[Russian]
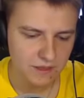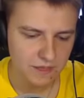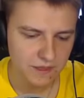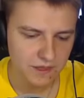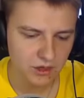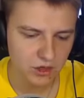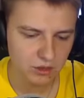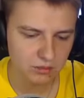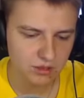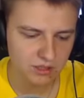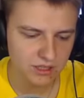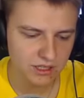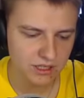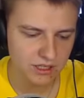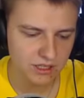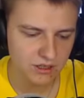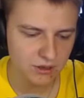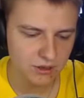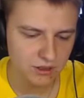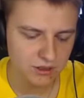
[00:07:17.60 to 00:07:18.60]
Идем на три
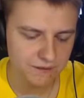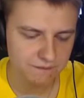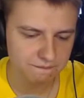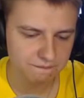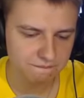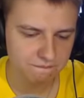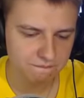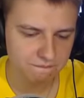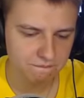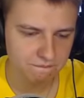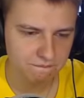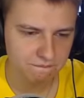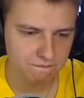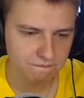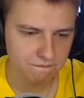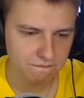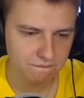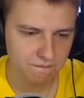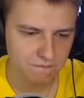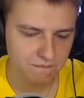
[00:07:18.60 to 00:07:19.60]
короны.
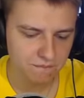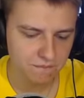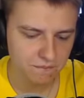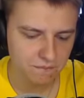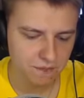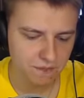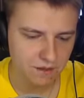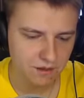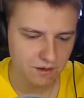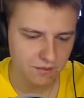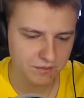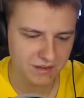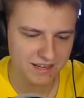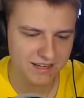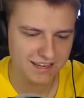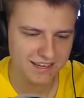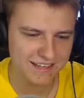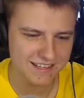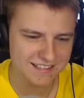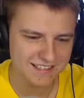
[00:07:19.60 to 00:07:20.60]

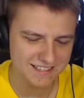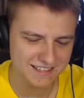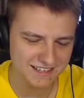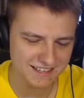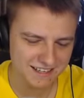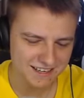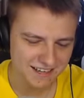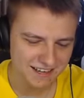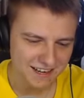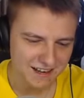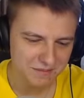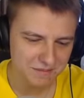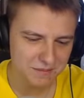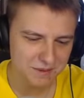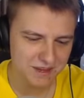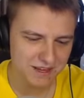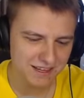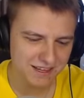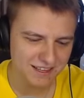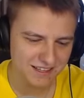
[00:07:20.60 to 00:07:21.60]
Мега рыцарь,
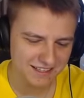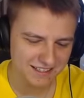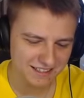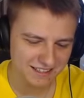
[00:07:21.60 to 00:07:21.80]
Пека.